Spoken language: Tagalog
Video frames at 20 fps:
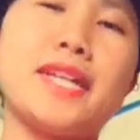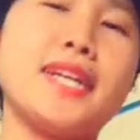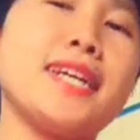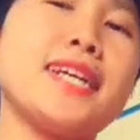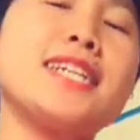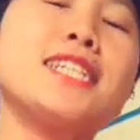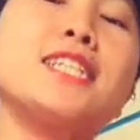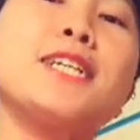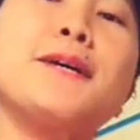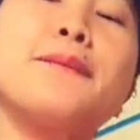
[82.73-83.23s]

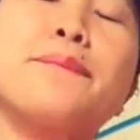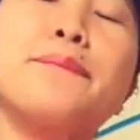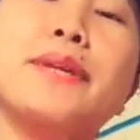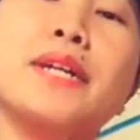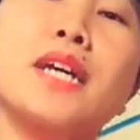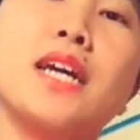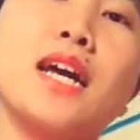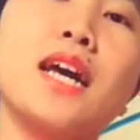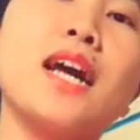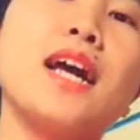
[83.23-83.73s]
Ayan,
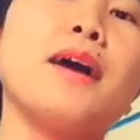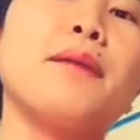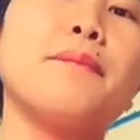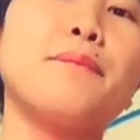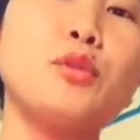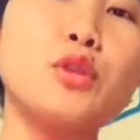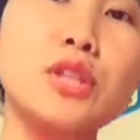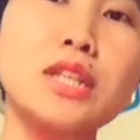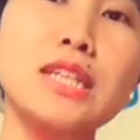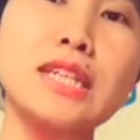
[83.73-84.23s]
syempre,
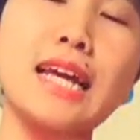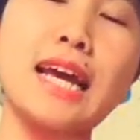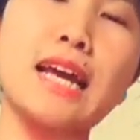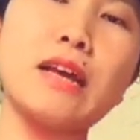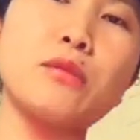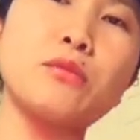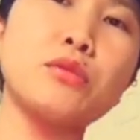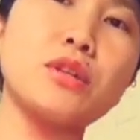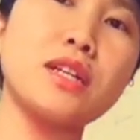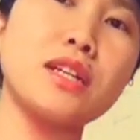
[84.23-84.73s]
punta
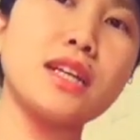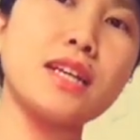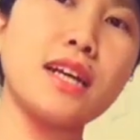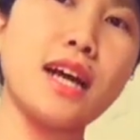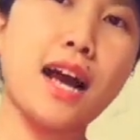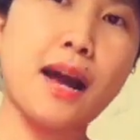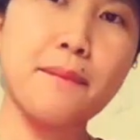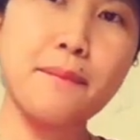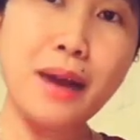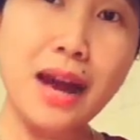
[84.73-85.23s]
tayo muli.
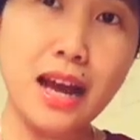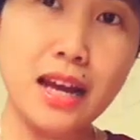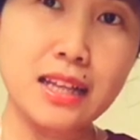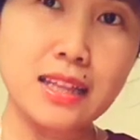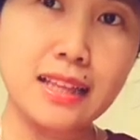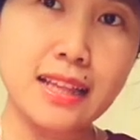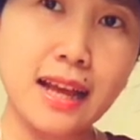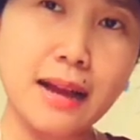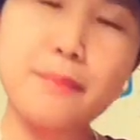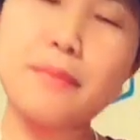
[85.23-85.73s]
Uh,
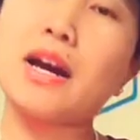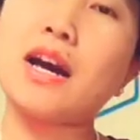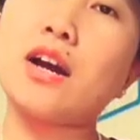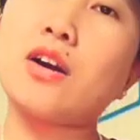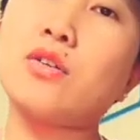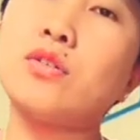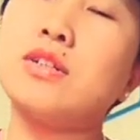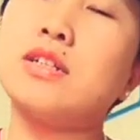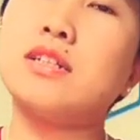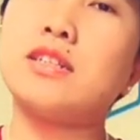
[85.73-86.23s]
bakit nga ba
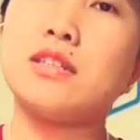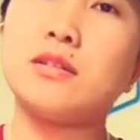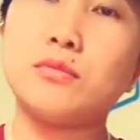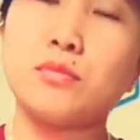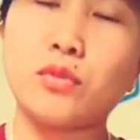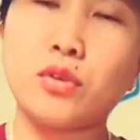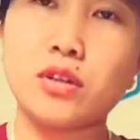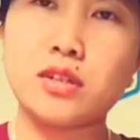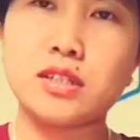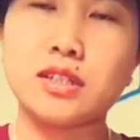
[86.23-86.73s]
ako na
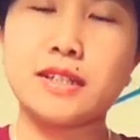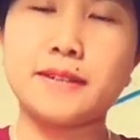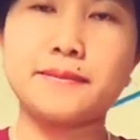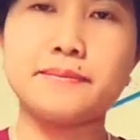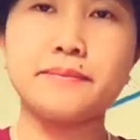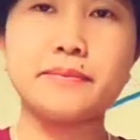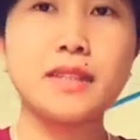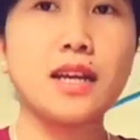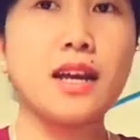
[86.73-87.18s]
demoni?